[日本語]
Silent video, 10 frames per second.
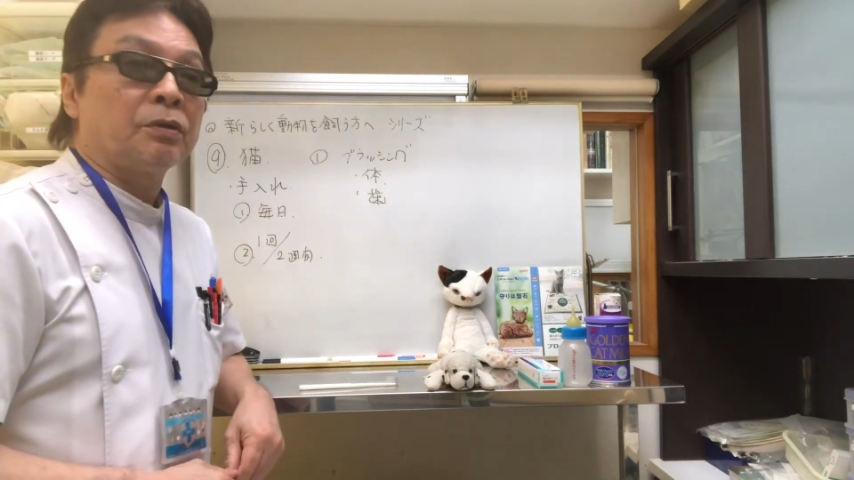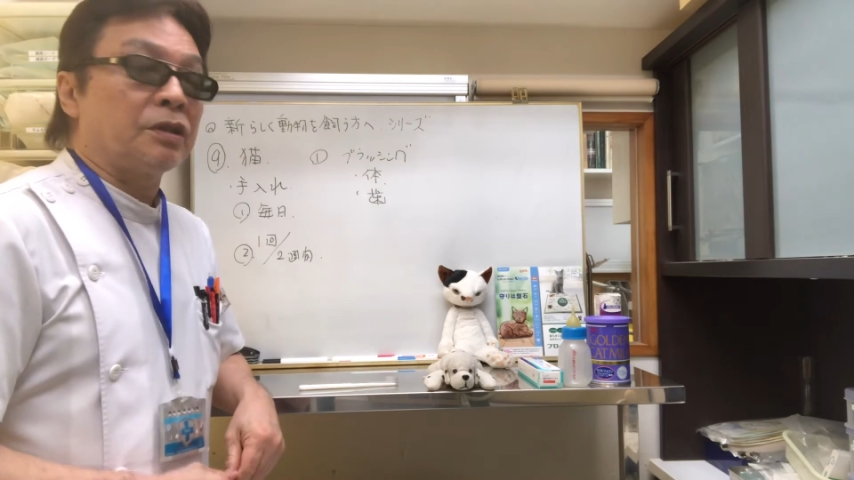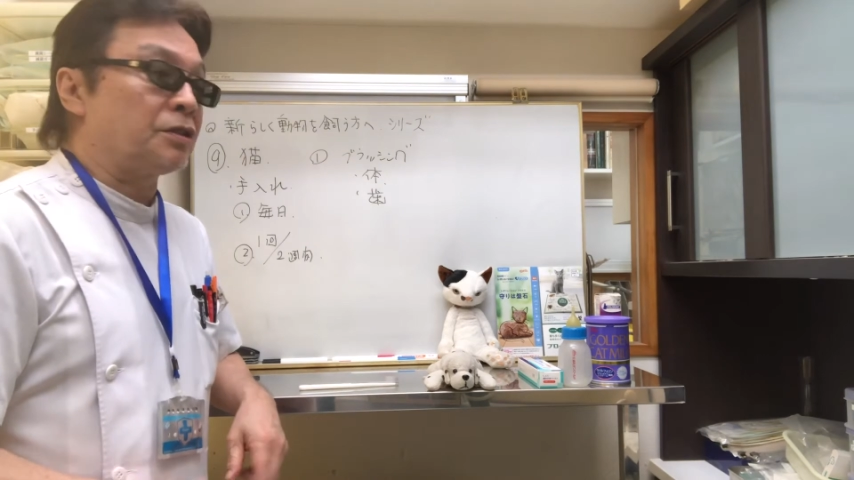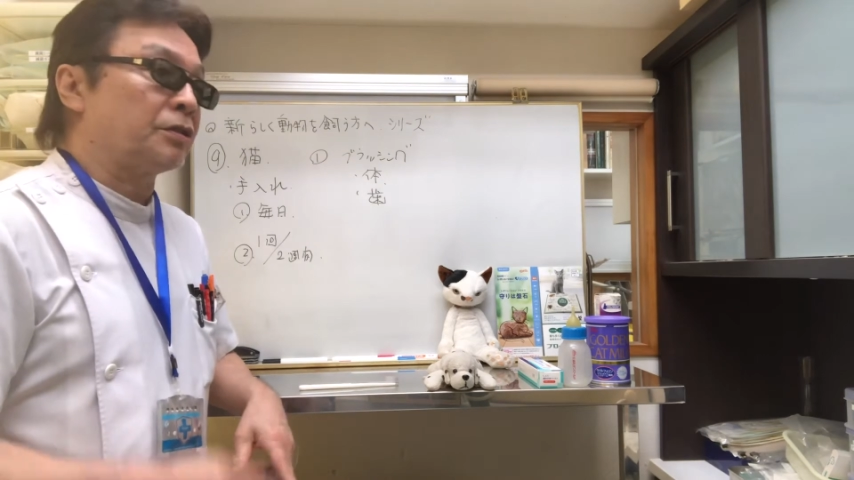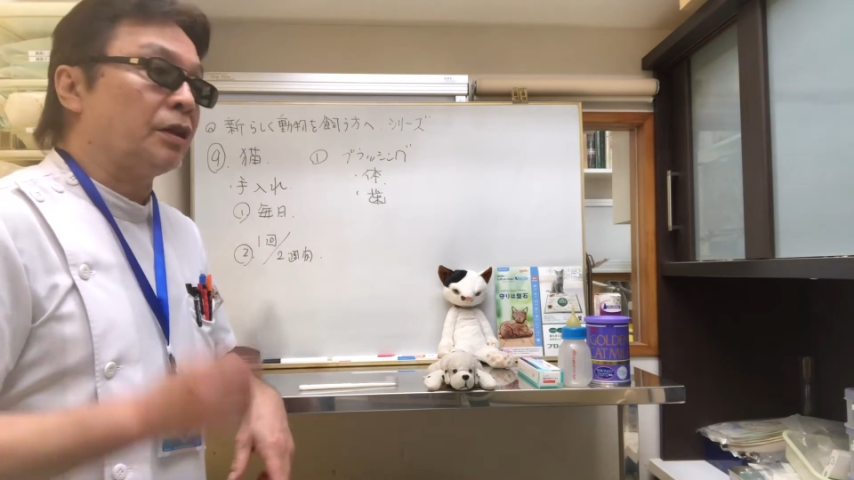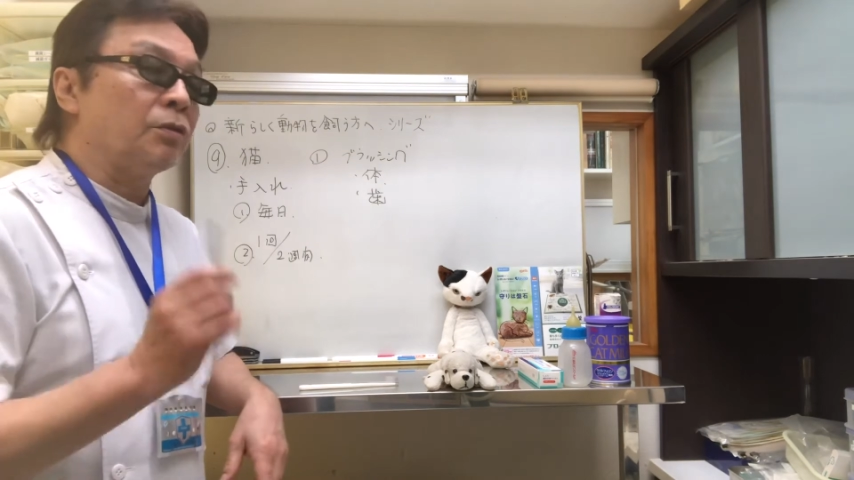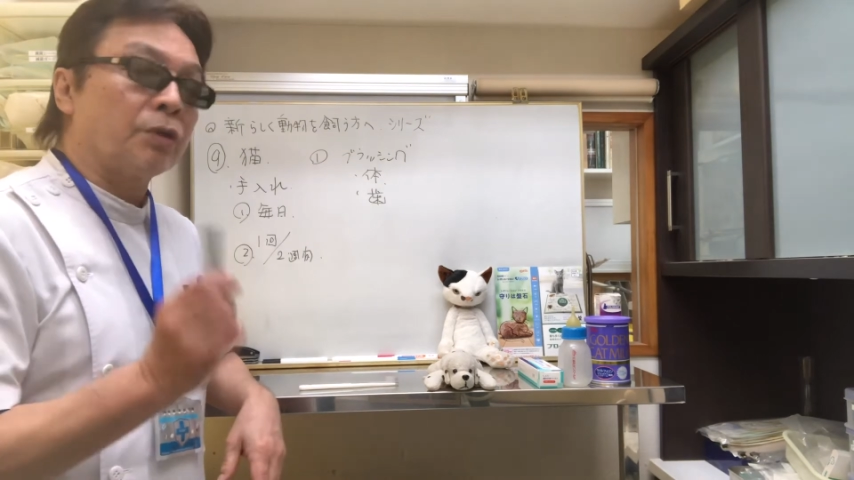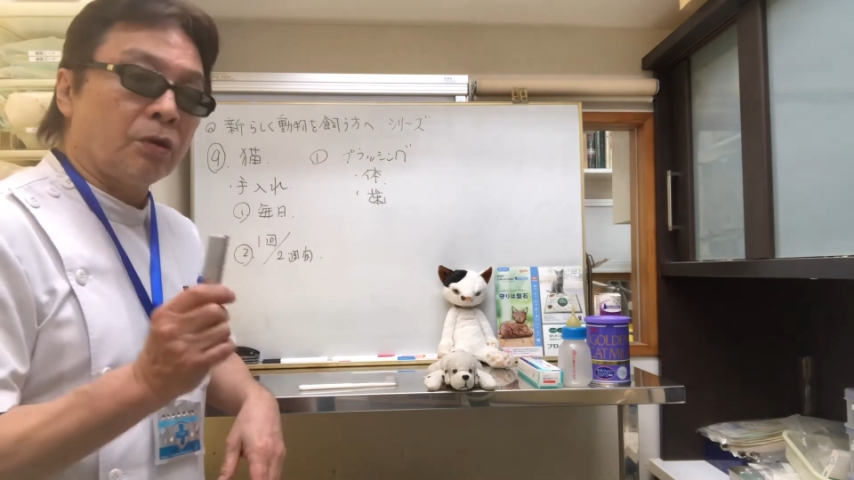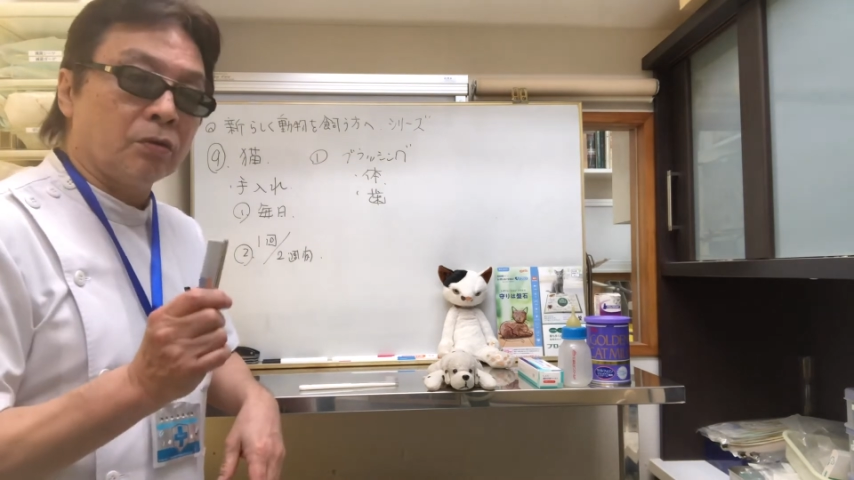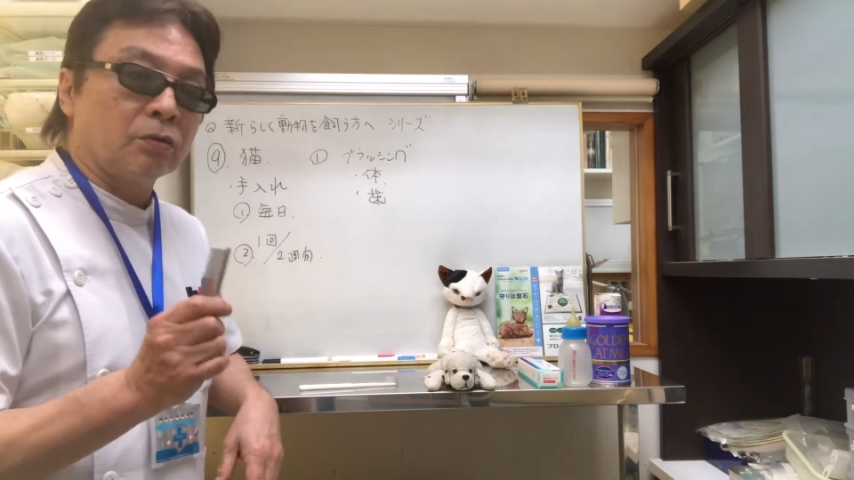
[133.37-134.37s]
ろでしつけの
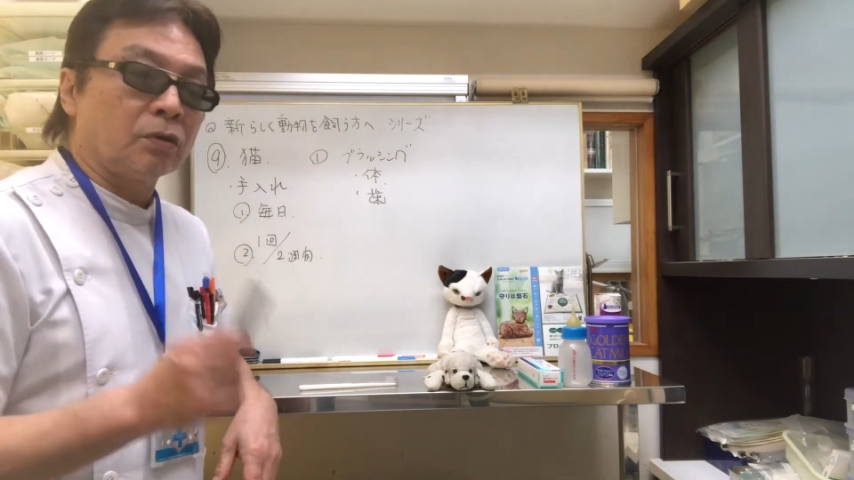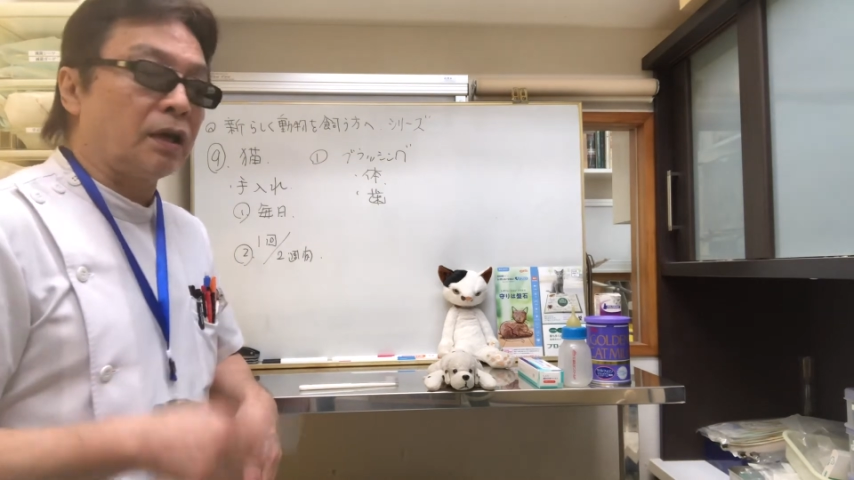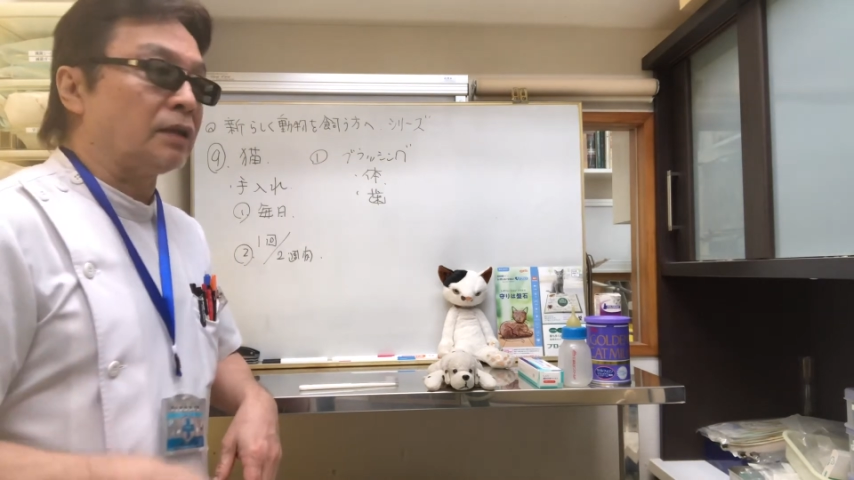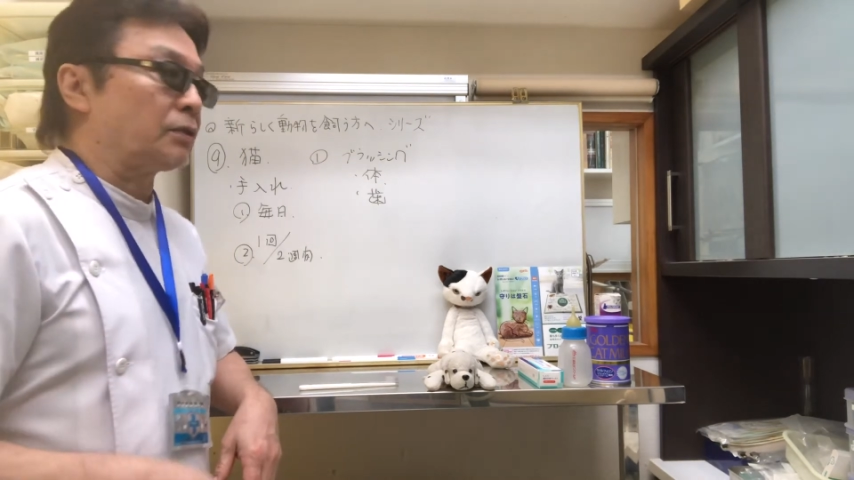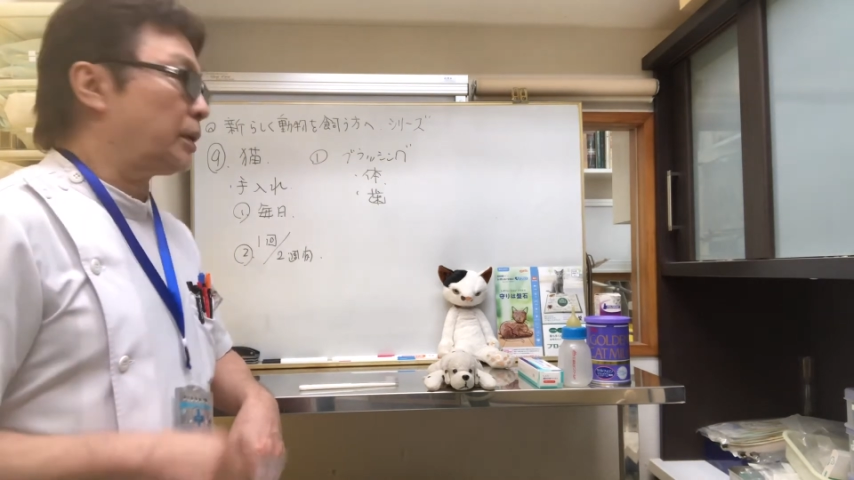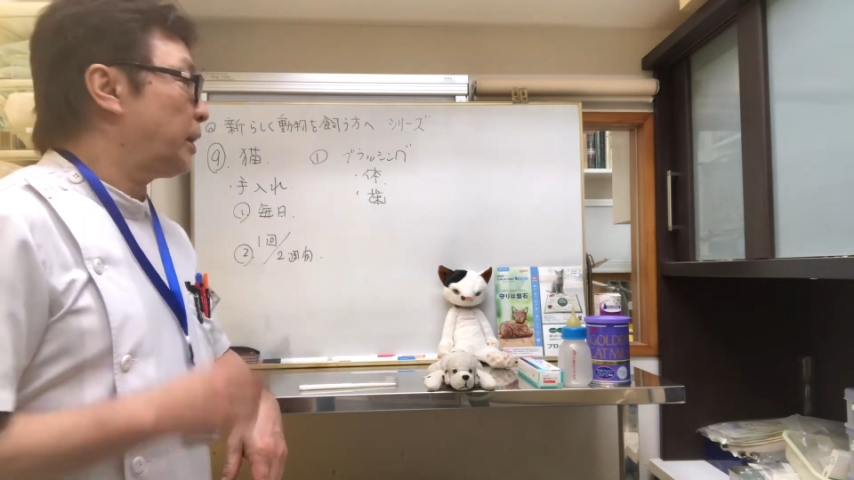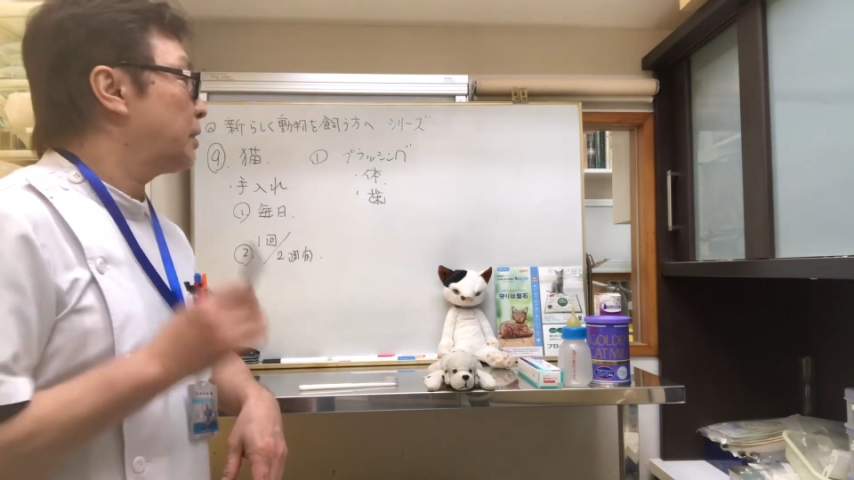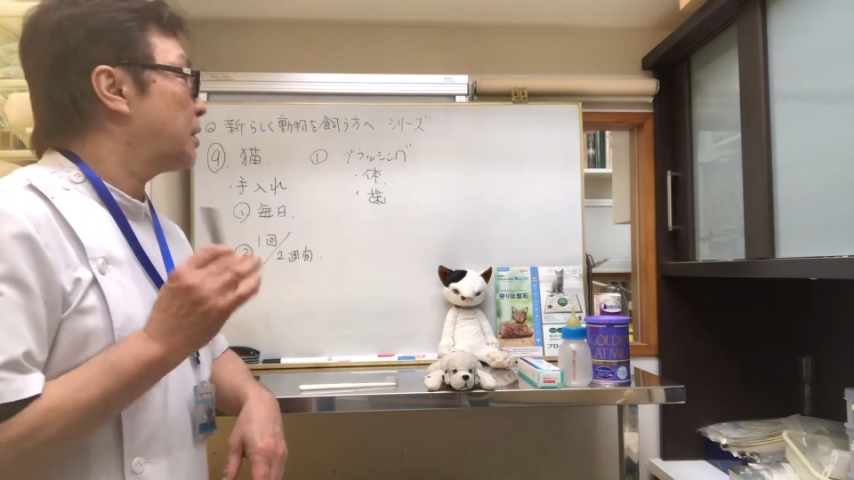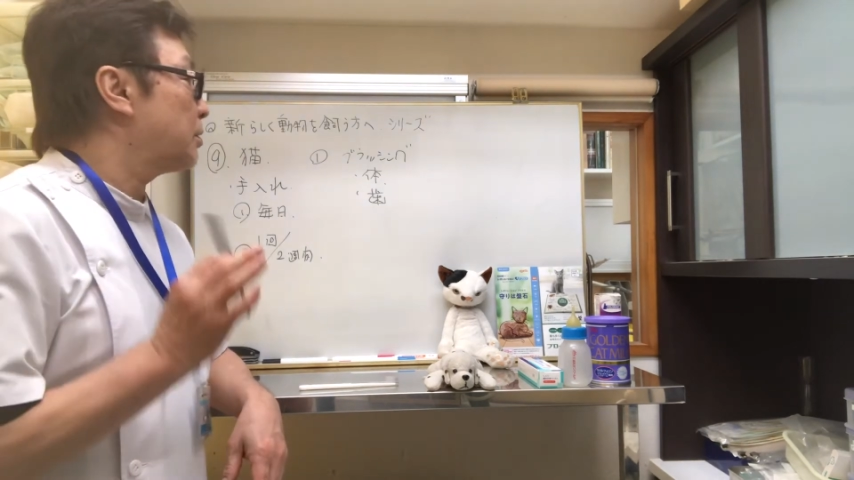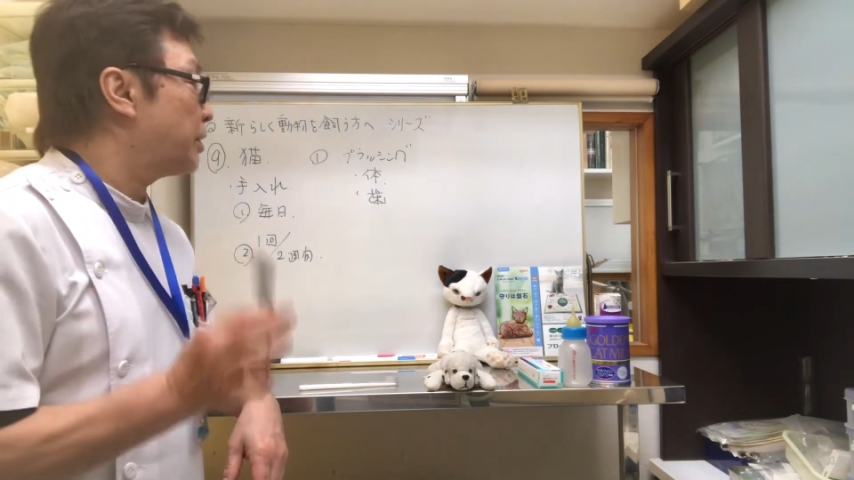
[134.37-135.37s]
基本とかそれから
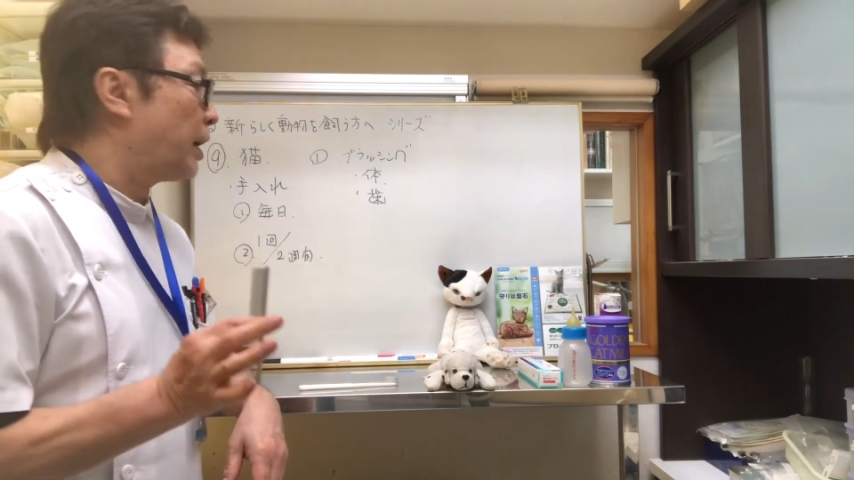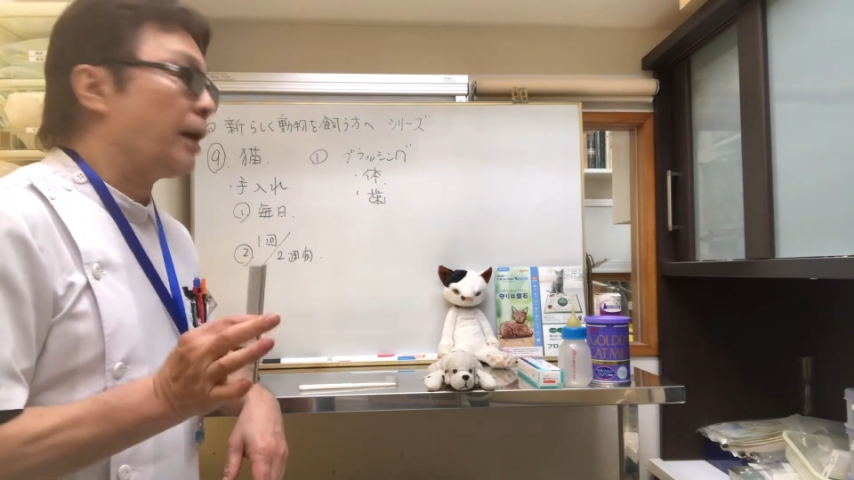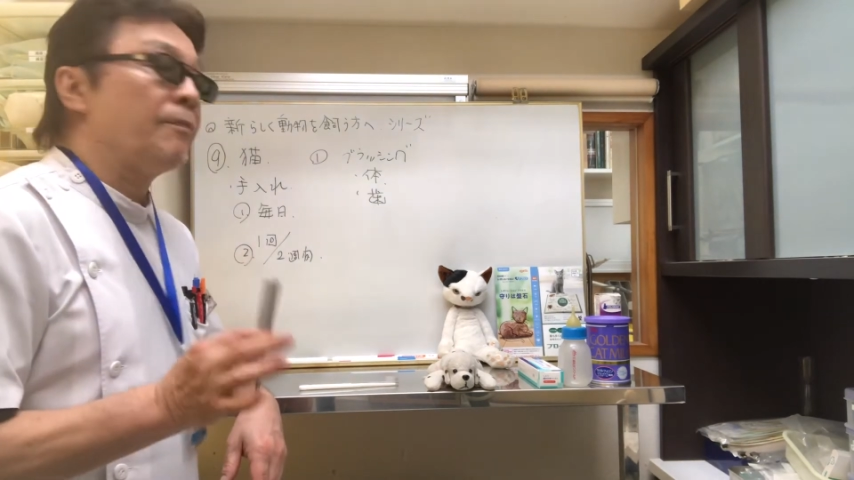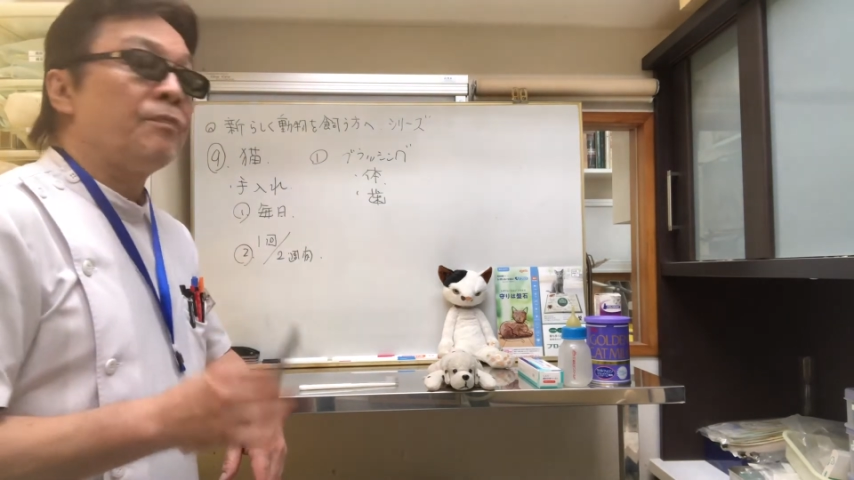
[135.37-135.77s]
デンタルケア